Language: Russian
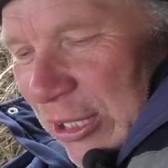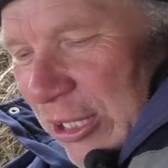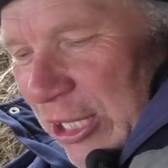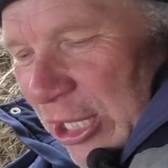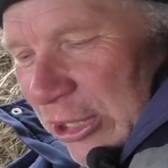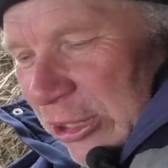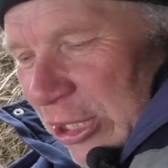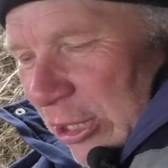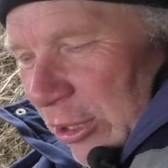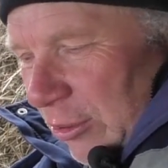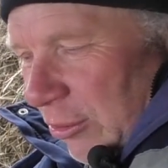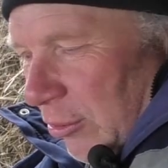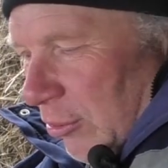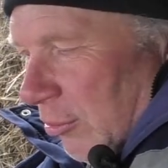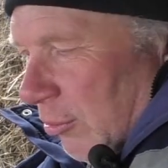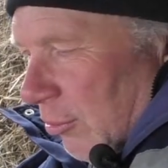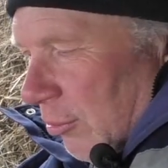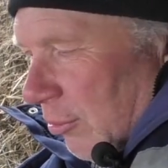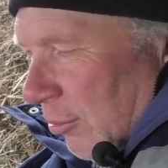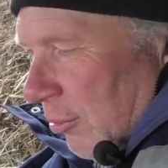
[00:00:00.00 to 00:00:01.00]
Гектор,
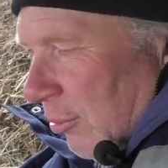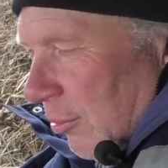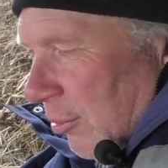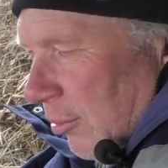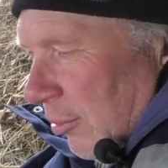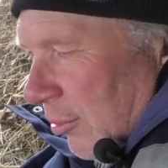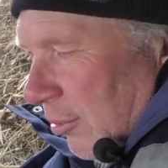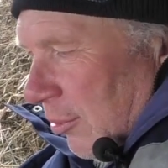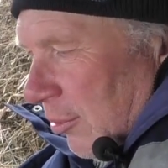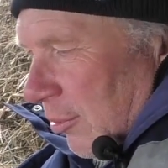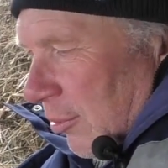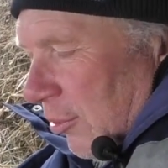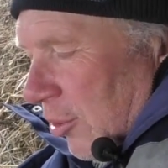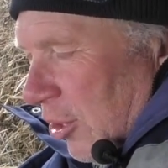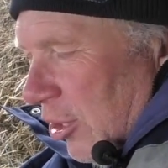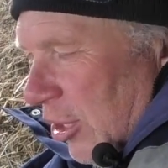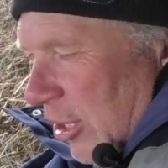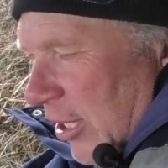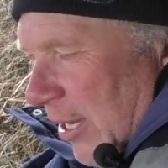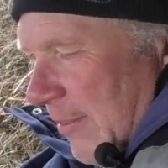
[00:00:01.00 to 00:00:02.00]

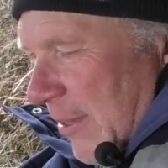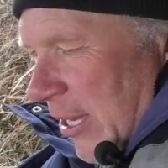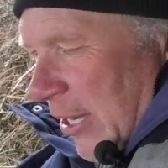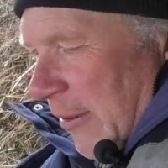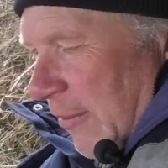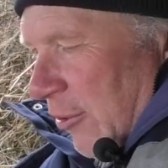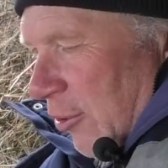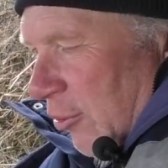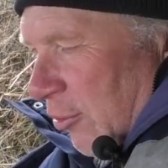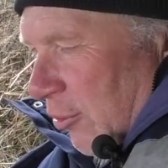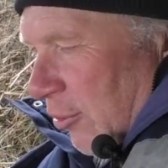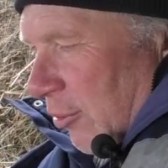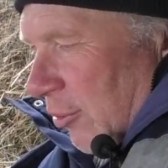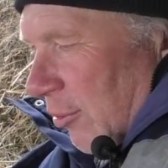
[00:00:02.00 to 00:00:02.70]
иди ко мне, говорю.